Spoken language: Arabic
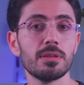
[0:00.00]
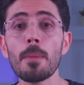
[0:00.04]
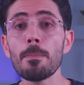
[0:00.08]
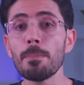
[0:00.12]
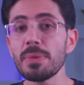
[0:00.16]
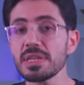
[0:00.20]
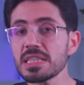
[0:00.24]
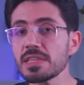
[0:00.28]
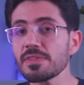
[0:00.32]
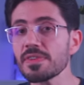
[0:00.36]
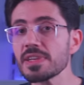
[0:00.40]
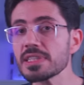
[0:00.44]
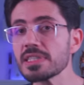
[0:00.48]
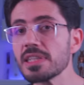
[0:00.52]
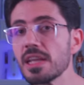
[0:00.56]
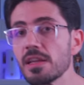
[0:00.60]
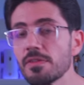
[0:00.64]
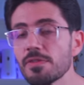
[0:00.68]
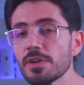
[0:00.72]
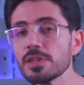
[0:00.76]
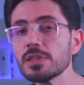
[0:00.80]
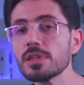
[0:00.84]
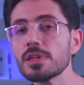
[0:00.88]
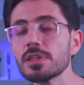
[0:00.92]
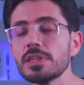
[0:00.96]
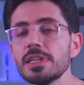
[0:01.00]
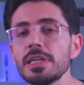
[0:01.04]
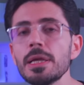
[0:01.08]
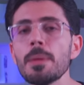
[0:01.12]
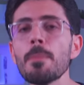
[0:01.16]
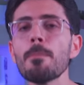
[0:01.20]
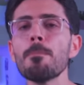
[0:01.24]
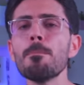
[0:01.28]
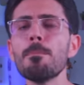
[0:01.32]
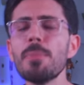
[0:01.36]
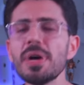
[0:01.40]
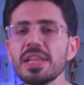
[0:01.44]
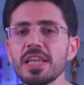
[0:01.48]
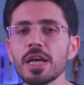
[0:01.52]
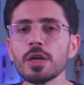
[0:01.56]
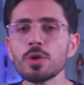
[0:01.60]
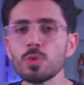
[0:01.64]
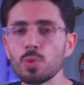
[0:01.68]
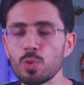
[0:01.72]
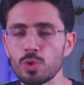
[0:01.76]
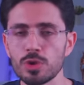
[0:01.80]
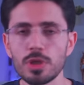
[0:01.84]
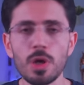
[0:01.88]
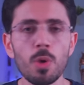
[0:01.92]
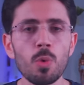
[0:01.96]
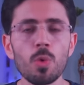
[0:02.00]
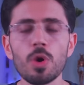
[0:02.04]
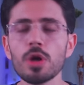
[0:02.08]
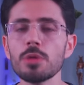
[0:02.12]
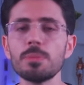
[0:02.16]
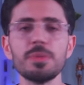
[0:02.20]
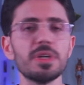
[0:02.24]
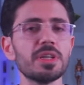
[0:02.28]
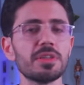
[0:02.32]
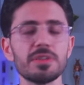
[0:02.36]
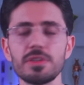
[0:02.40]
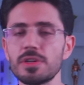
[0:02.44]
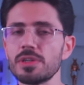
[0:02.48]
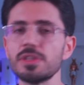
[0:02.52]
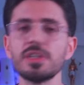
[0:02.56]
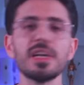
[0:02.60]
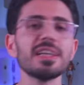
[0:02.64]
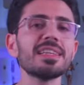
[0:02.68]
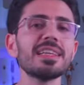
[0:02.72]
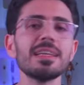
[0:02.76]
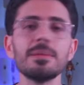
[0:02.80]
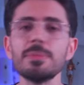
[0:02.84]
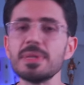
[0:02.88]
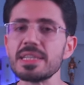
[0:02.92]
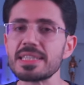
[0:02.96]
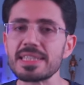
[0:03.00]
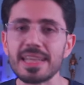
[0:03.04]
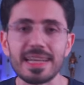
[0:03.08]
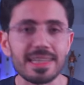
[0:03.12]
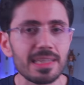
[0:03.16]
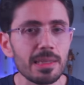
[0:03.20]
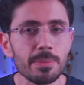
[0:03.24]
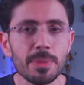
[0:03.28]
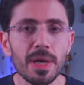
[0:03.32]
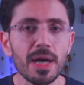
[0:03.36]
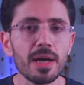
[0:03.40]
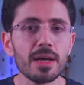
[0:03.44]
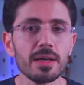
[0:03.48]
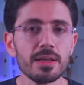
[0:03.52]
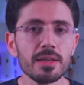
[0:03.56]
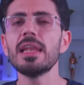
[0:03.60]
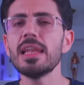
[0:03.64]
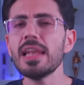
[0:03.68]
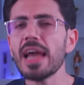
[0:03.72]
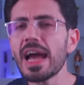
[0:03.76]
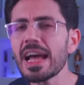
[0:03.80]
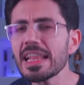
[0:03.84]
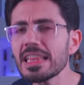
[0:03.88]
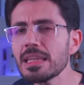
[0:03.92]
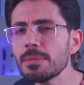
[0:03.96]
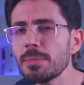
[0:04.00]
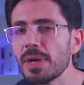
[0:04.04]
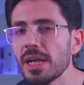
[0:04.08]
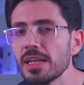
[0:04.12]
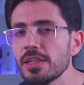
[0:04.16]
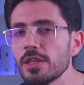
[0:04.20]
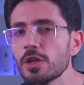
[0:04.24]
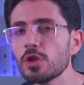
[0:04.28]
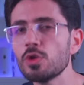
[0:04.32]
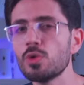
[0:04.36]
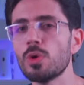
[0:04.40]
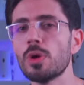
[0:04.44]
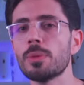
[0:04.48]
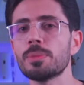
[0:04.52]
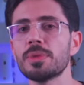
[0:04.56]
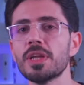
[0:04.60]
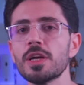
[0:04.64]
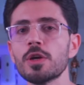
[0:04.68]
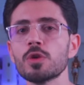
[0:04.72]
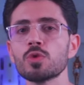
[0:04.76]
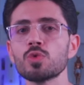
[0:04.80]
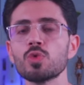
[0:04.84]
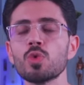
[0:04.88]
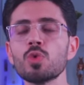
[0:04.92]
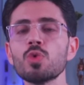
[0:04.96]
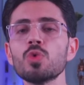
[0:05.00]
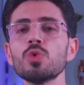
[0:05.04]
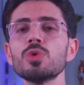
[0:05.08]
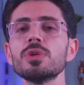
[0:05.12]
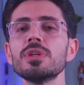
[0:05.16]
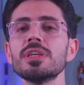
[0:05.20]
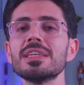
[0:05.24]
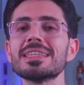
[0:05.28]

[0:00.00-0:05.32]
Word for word: بس في اثناء الفتره دي بدا انه يطور من التقنيات اللي بيستخدمها لحد ما قدر انه يبتكر طرق